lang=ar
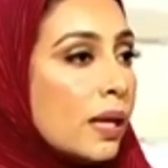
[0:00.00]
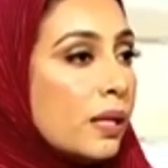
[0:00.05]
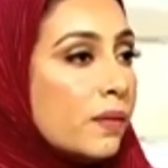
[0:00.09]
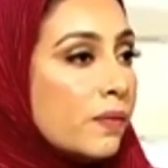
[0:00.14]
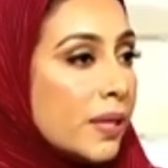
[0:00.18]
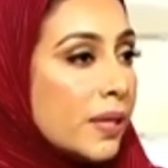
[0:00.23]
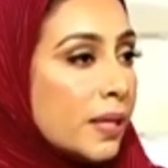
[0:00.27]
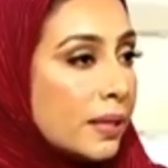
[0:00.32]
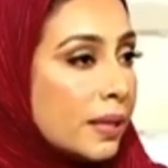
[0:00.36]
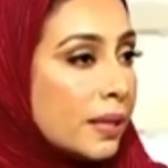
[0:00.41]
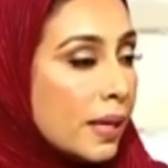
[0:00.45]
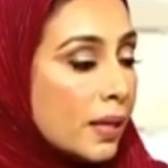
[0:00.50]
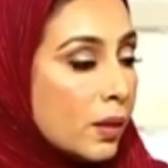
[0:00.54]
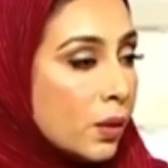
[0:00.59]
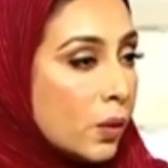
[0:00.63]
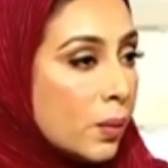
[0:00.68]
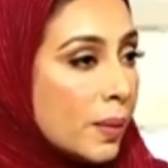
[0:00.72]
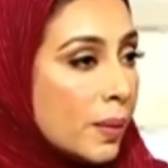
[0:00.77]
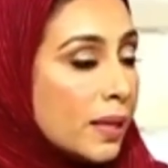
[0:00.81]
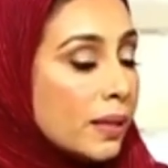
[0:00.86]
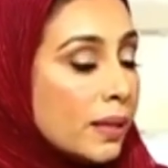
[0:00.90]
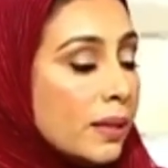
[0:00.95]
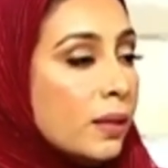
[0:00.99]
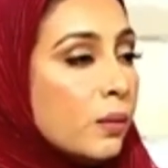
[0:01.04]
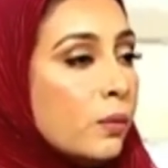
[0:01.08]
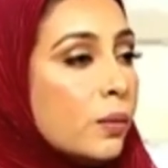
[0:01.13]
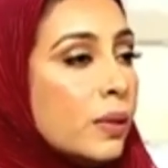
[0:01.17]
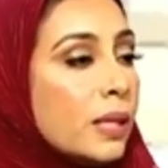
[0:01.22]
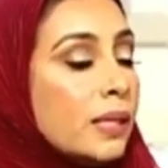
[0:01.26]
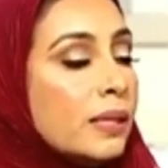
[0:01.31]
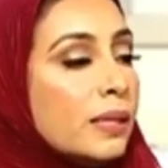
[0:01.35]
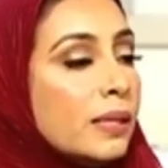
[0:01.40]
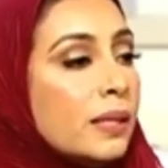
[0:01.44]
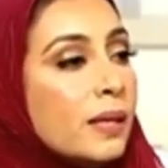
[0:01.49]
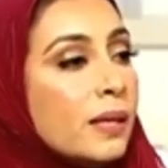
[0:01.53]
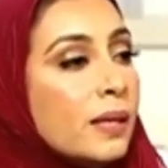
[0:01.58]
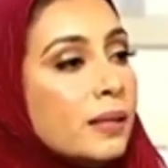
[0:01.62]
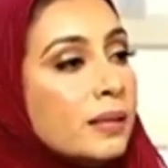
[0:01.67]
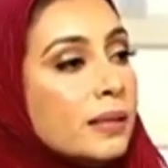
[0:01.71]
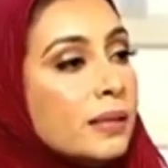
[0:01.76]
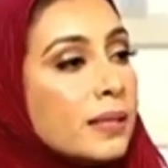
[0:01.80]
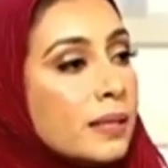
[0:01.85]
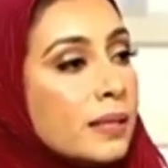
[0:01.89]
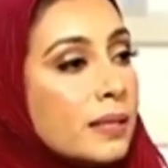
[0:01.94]
2000 ريال عماني
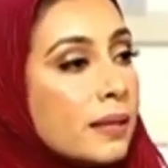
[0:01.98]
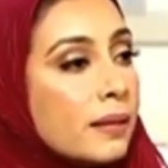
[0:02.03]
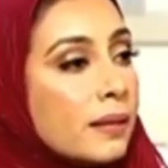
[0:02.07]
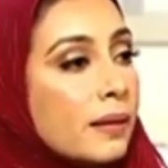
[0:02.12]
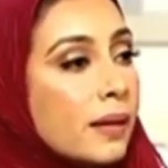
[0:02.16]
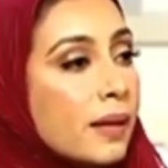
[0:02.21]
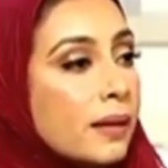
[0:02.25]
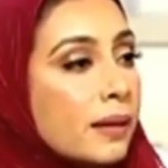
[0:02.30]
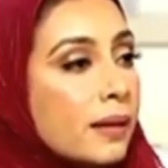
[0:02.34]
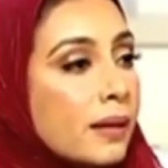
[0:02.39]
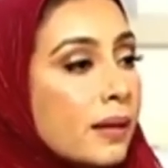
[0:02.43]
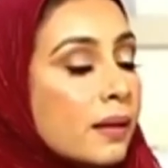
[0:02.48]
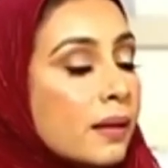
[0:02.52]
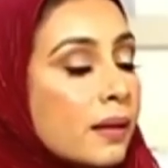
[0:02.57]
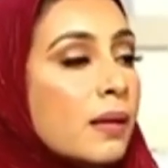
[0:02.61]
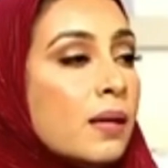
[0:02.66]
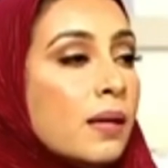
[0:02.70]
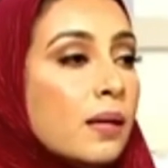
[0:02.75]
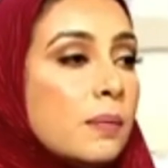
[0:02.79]
والجائزة الثانية